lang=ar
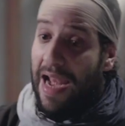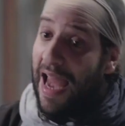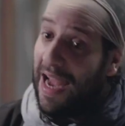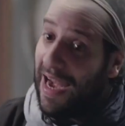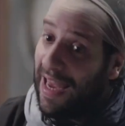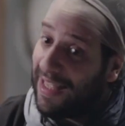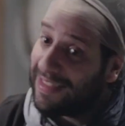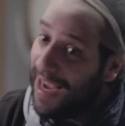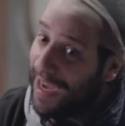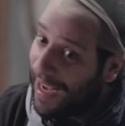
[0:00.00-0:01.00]
لا لا لا لا
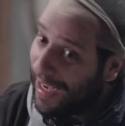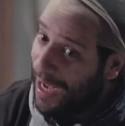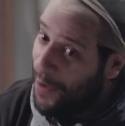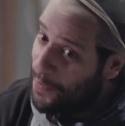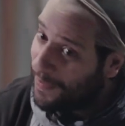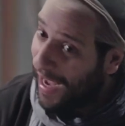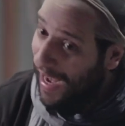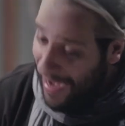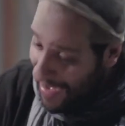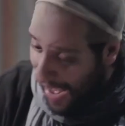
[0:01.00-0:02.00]
صرخ ايه
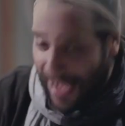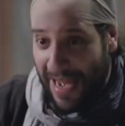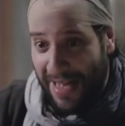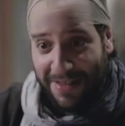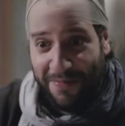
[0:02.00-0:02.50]
وبتاع ايه لا يعني